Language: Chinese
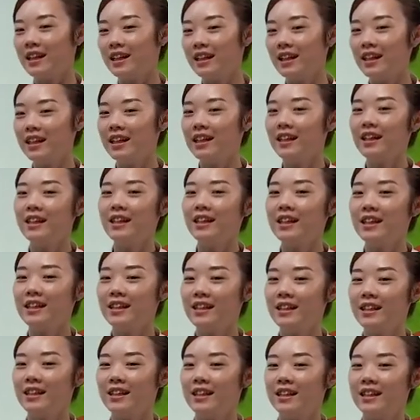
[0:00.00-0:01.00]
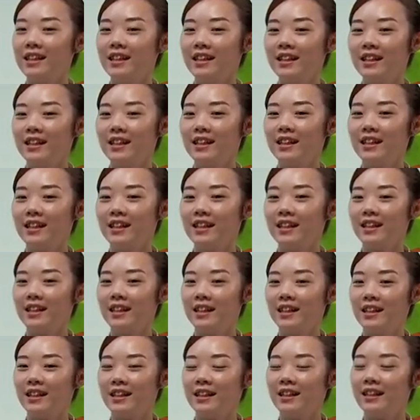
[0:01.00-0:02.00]
呃，
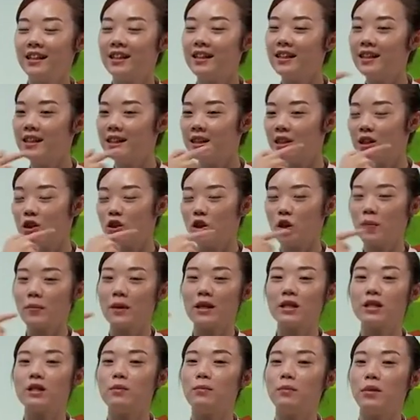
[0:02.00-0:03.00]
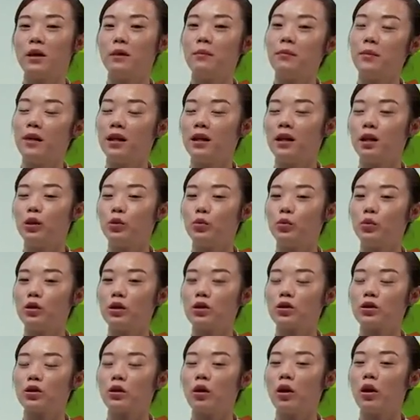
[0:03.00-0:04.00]
嗯，嘴巴是瘪瘪的，读
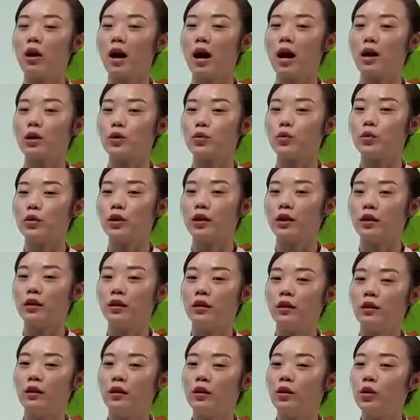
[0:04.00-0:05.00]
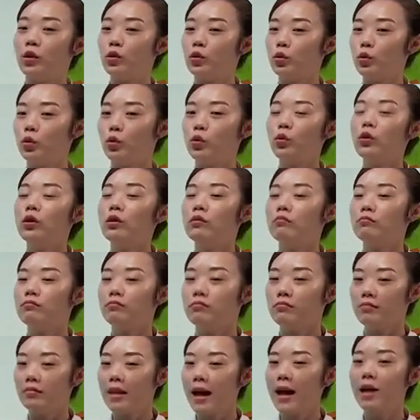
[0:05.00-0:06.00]
的时候啊，注意读
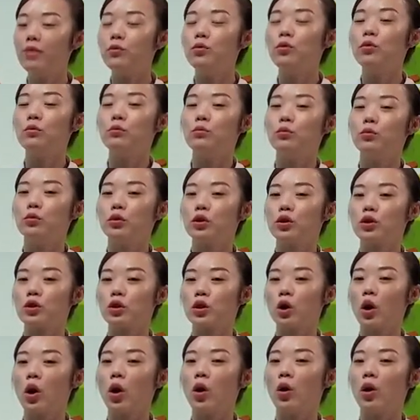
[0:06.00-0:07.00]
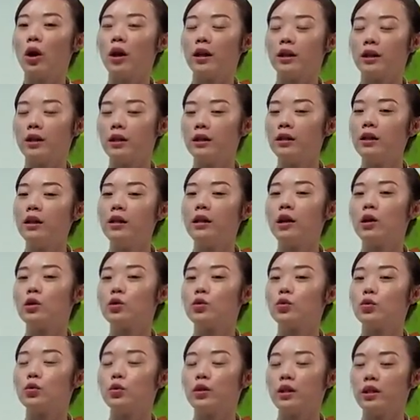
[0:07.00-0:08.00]
单韵母的时候啊，一定
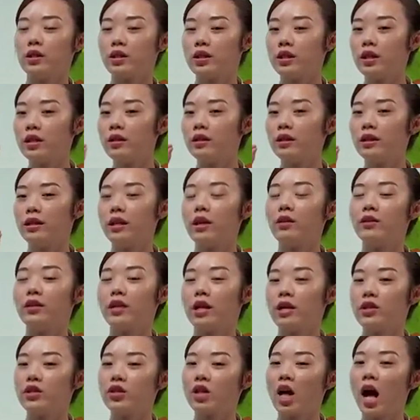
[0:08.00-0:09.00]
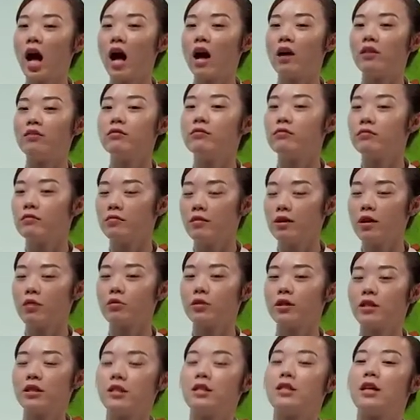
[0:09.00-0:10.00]
要注意声音要延长，
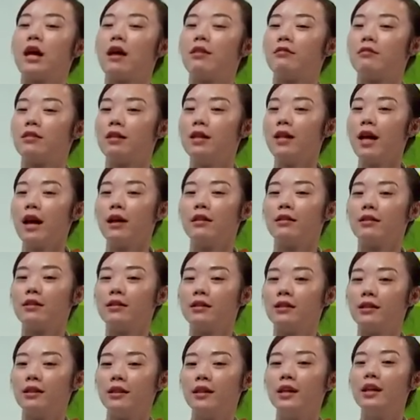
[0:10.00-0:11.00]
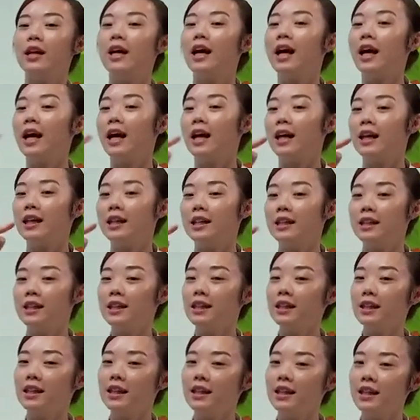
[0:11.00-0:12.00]
要响亮。
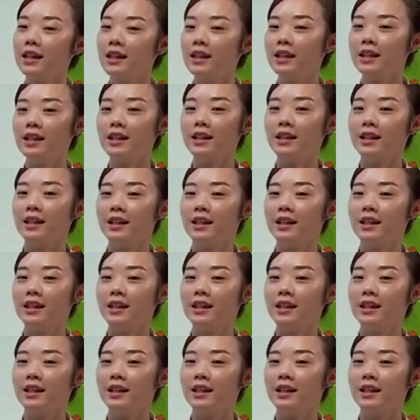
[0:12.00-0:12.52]
呃，